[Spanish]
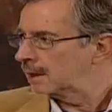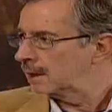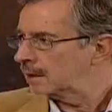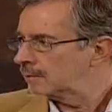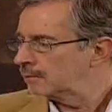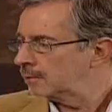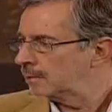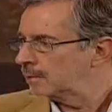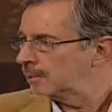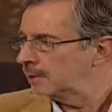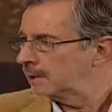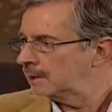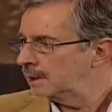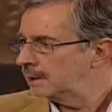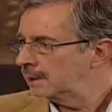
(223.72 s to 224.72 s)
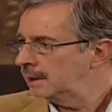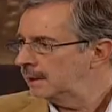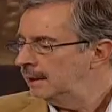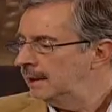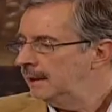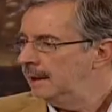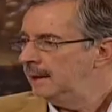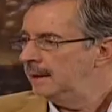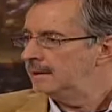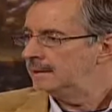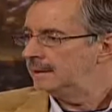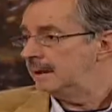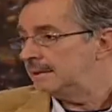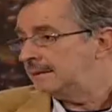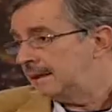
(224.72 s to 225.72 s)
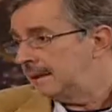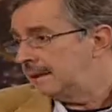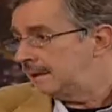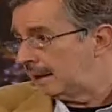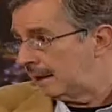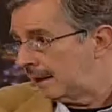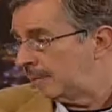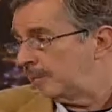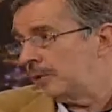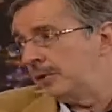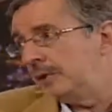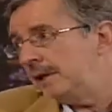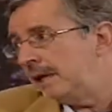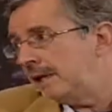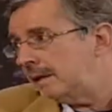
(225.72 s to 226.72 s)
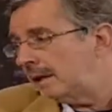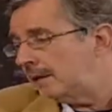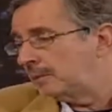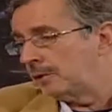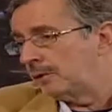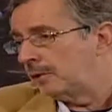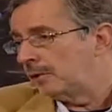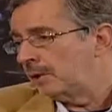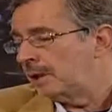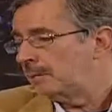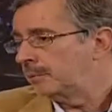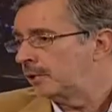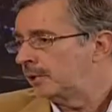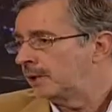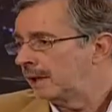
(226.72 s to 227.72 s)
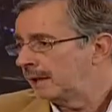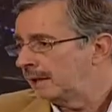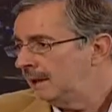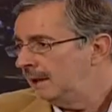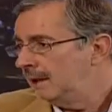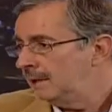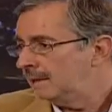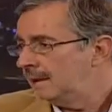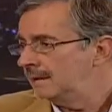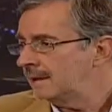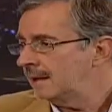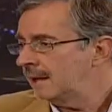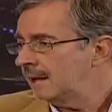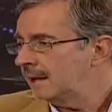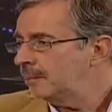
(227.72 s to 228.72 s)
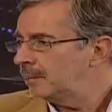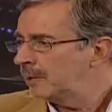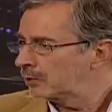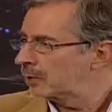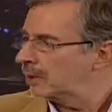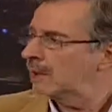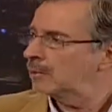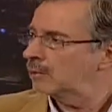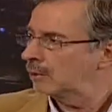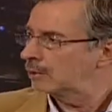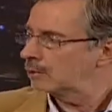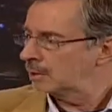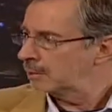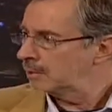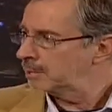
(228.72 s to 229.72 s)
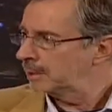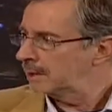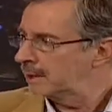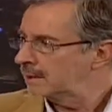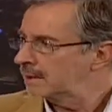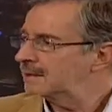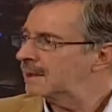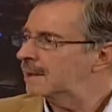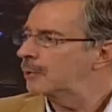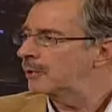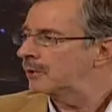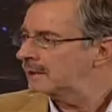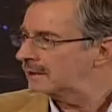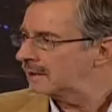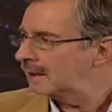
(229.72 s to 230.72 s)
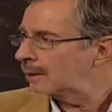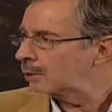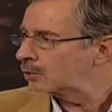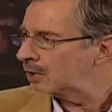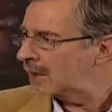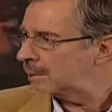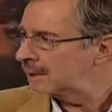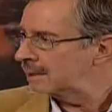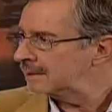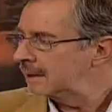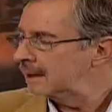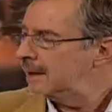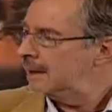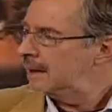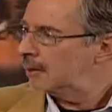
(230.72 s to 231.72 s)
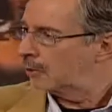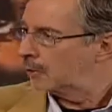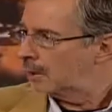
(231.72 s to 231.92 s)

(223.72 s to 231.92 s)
la reforma política. Si es que le dan prioridad, a lo mejor no le dan prioridad de entrada, pero sería uno de los temas pendientes que podrían ser negociables con